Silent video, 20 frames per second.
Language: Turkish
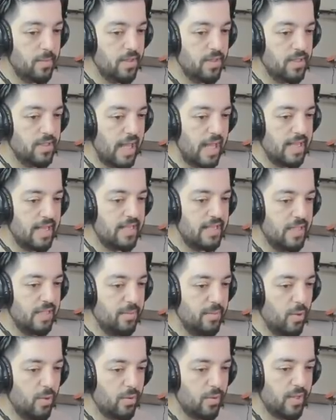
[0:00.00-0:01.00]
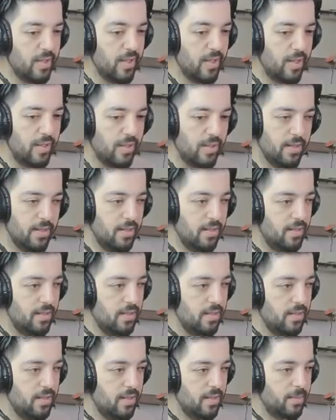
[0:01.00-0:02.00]
Demin geldiğim yönde ya.
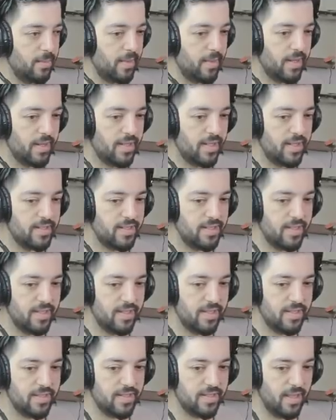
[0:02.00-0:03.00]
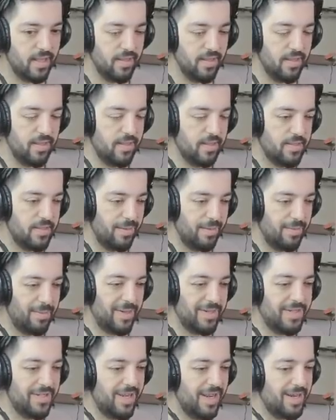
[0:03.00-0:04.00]
Paradise'e gelirken
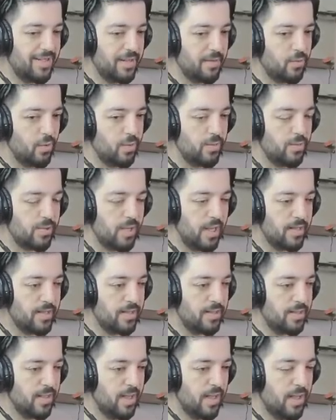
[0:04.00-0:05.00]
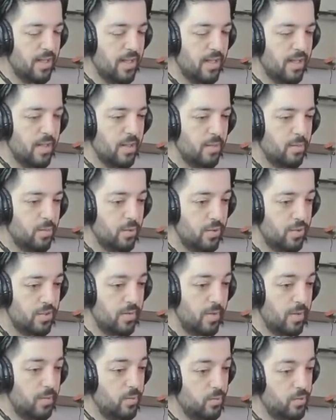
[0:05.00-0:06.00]
tabi başka yerden dönmüşlerdir de.
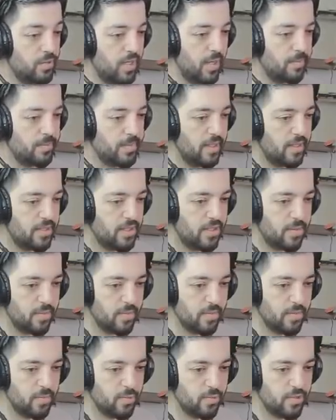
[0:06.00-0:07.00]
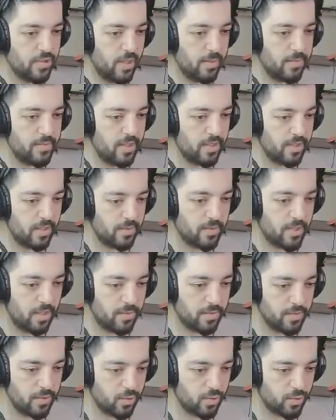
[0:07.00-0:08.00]
Büyük ihtimal bootcamp'ten çıkmadı. Bootcamp'te
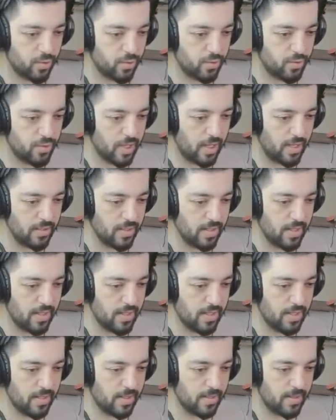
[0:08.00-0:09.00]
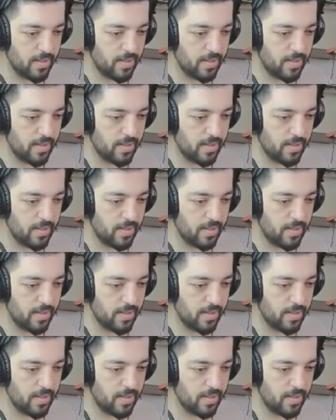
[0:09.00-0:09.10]
adam kalmadı. Şuradan.